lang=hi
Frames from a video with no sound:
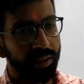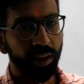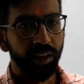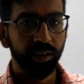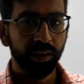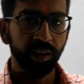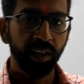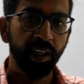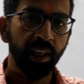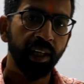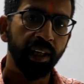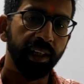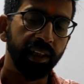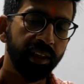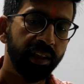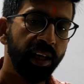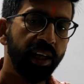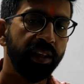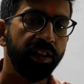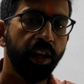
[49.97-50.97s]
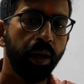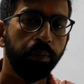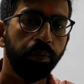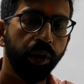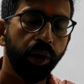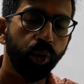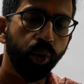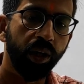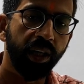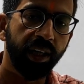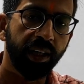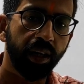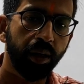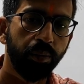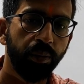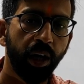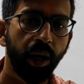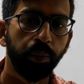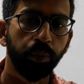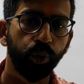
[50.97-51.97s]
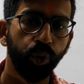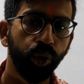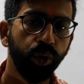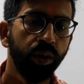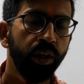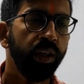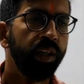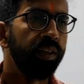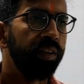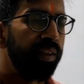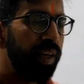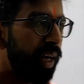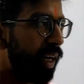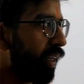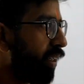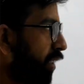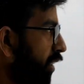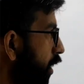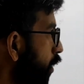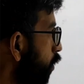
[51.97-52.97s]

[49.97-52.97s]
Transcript: दस इसे एग्जाम्पल को लेकर मैं आपको सारी चीज़ें